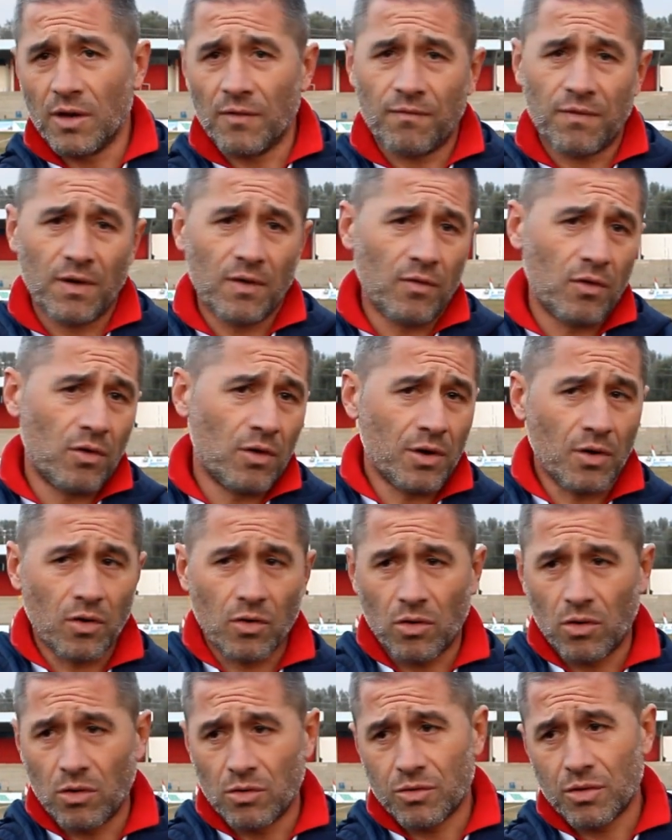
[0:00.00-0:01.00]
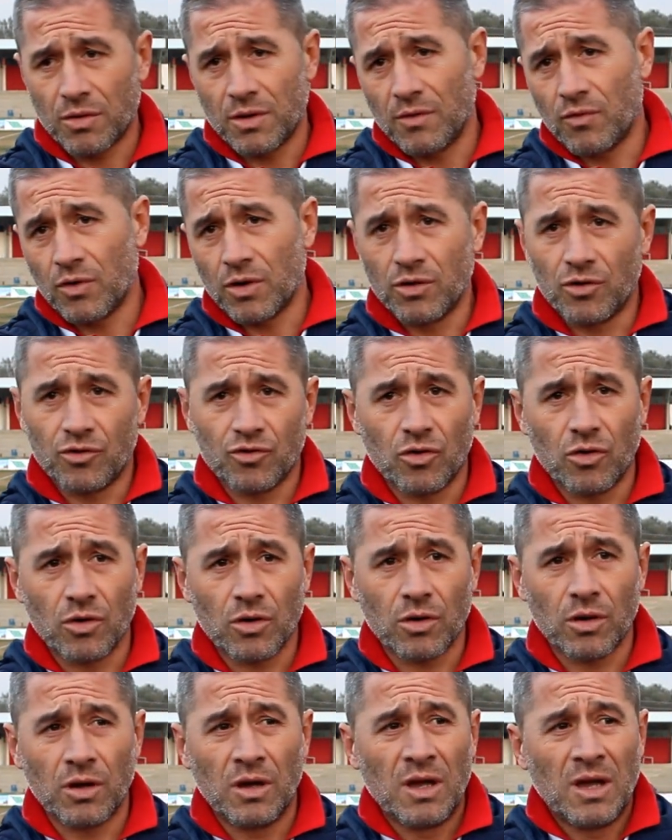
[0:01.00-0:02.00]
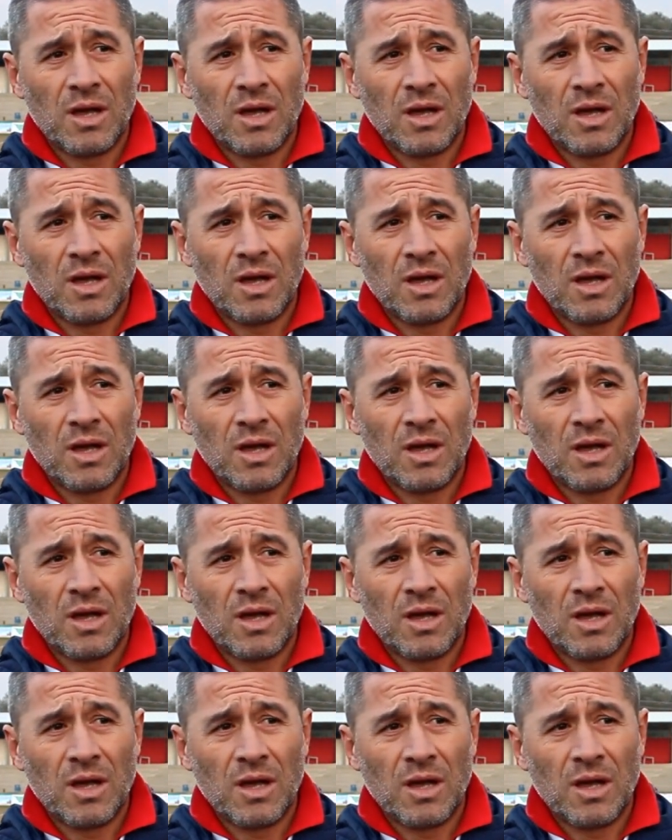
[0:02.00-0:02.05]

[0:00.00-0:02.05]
a favore o contro, dei fuorigioco,